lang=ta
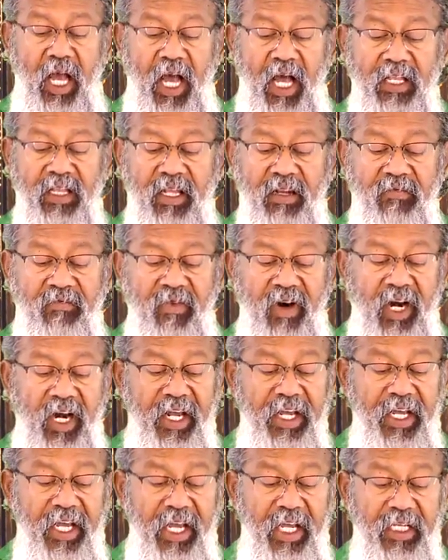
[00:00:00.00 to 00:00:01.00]
அதன்
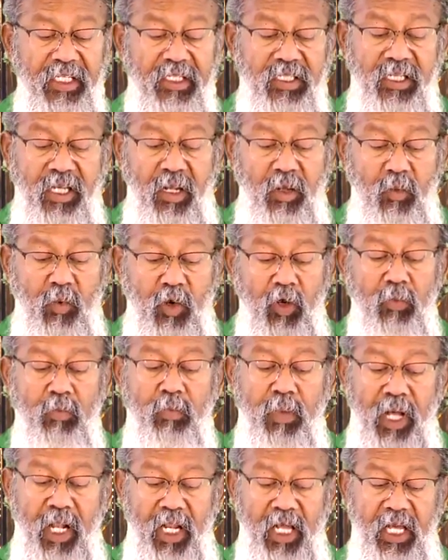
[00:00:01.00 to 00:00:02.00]
வழியே செல்வோர்
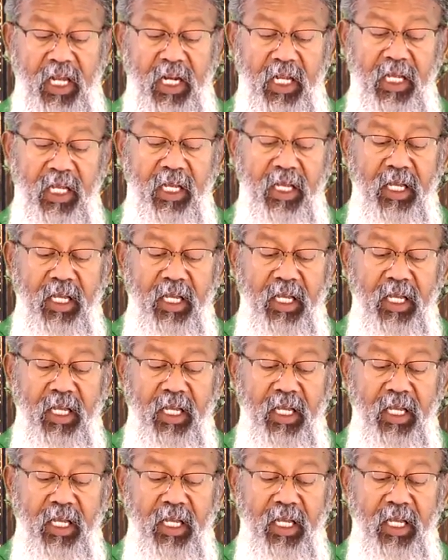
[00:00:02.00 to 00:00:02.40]
பலர்